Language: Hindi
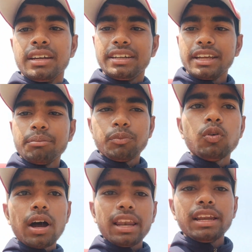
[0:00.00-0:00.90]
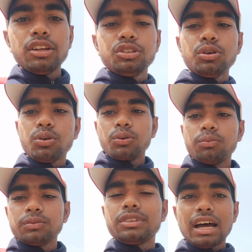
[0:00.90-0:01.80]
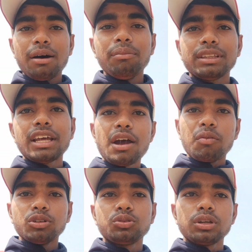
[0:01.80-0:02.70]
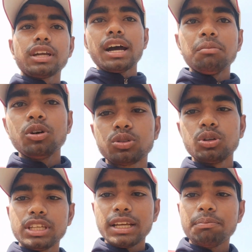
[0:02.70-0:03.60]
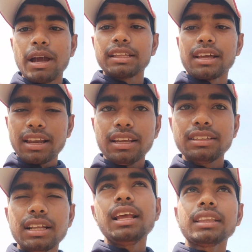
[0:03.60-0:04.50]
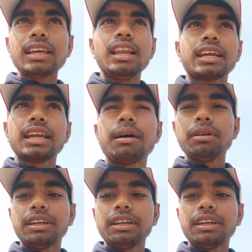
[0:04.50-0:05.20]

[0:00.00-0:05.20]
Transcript: टेम्पो वाले ने जो दाम बताया वो सुन के हम लोग सोचे कि पैदल ही चल जाते हैं लेकिन अभी